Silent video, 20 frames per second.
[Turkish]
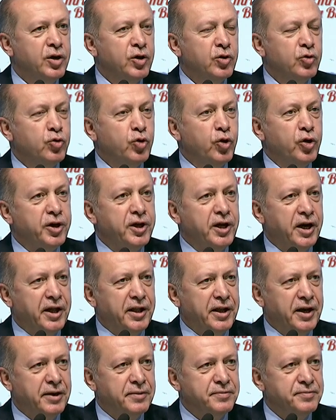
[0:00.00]

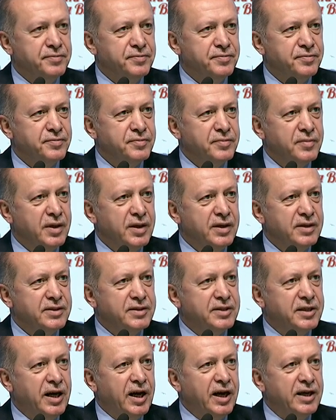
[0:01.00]
Türkiye'de
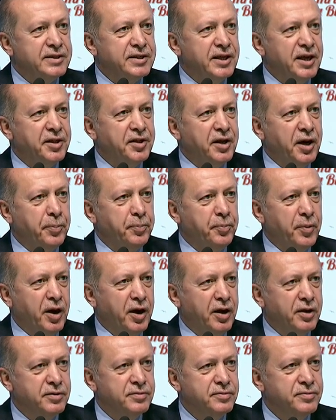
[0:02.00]
siyaset
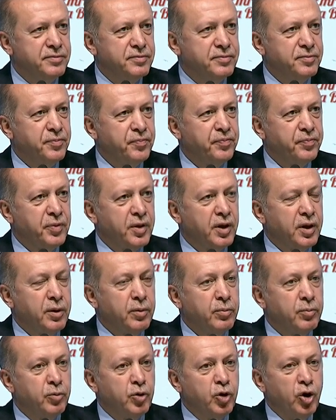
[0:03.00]
yapmanın,
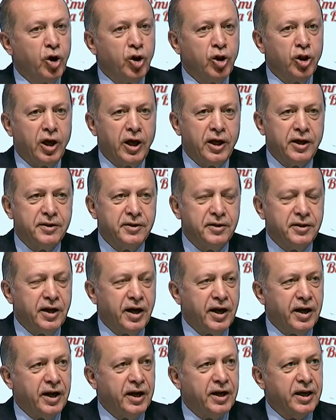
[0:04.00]
bu yolla
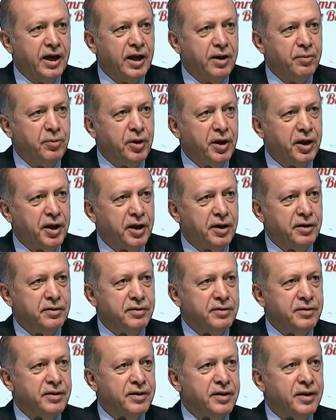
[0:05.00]
iktidara gelmenin,
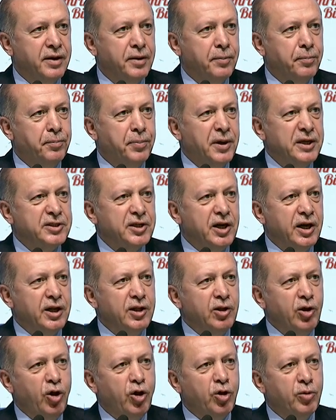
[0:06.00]

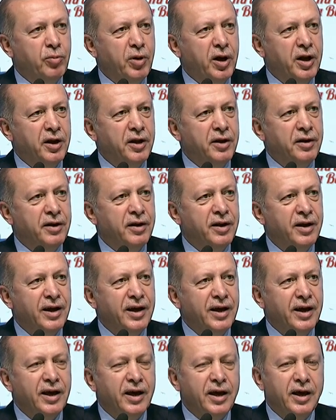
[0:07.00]
başarılı olmanın
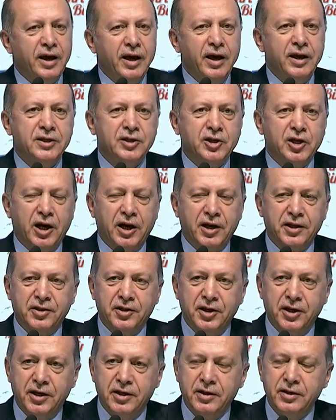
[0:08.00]
ilk
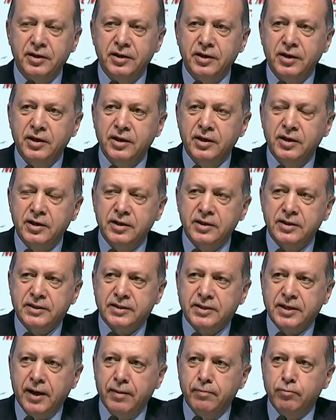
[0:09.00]
şartı
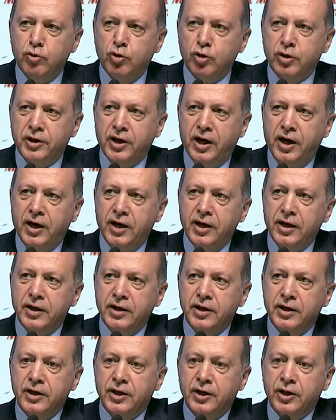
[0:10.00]
İstanbul'da
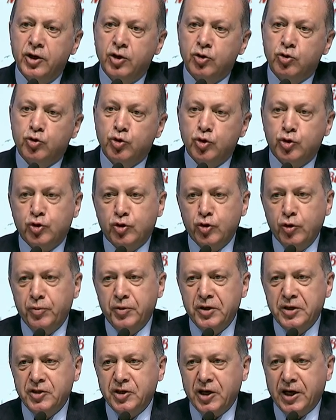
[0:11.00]
güçlü
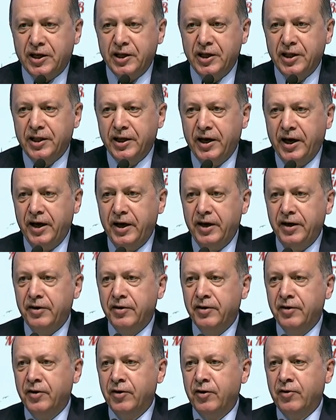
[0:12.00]
bir şekilde
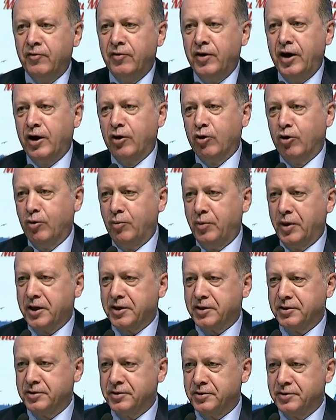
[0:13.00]
var
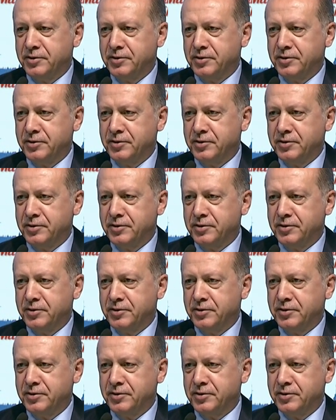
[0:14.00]
olmaktır.